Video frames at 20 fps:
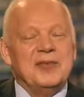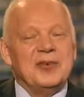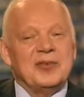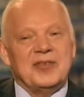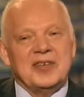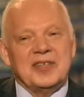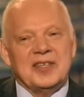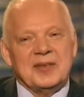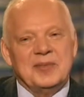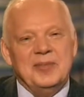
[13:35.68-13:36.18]

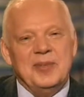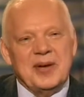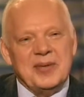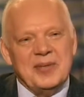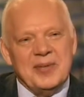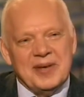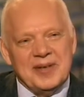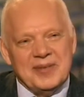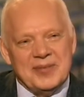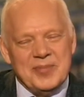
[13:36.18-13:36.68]
момент меня
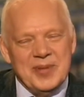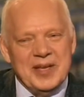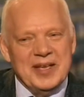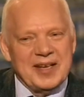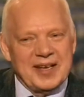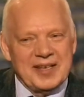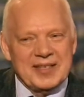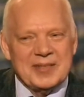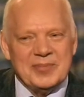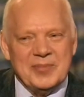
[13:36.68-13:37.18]
разбил
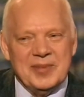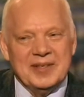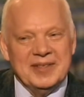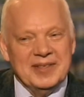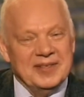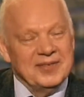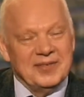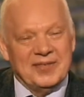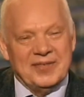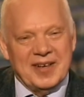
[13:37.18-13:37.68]
инфаркт,
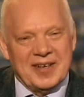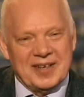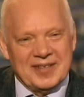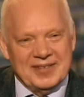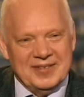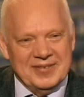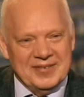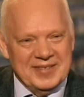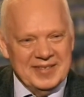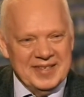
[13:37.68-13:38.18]
вы знаете.
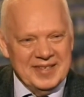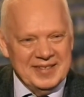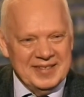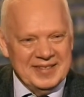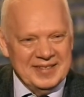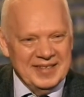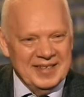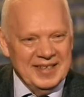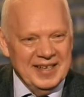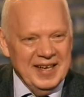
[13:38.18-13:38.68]

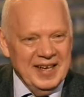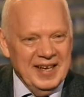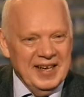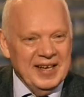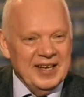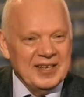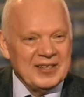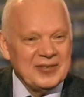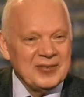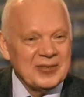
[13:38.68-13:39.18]
Это вот
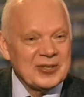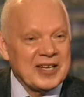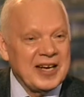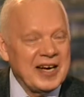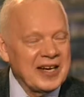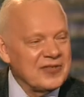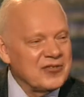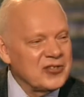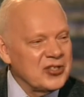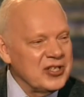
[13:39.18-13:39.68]
как в жизни,
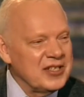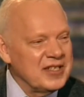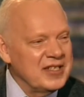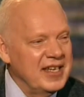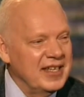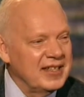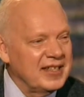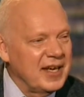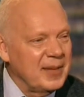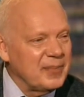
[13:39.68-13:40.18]
это
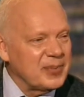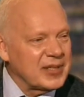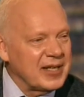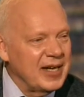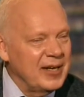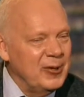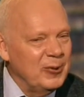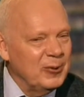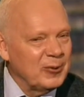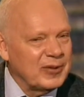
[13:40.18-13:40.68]
абсолютно
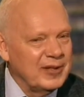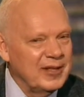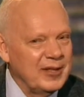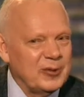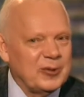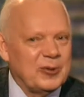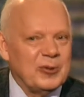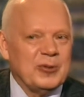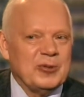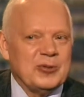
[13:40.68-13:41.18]
точно.
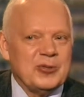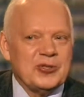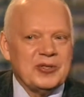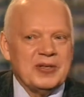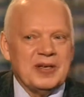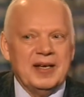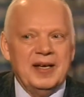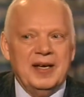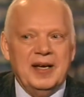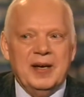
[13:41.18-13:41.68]

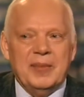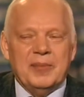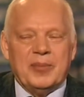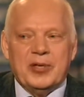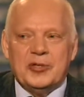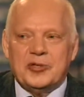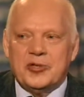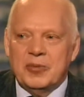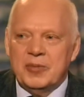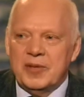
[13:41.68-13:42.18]
Причем
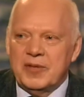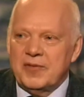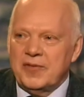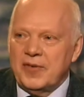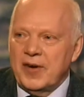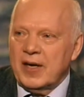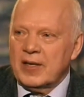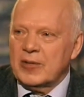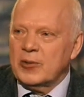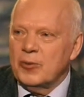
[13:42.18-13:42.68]
инфаркт
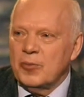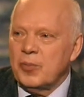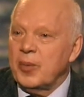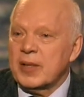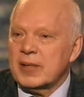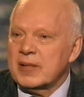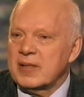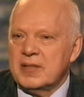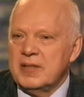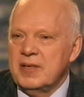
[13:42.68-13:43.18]
упал с неба.
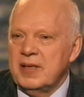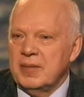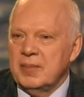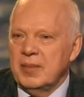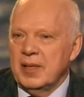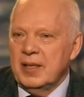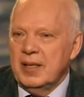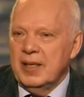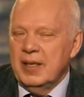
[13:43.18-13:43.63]
Вот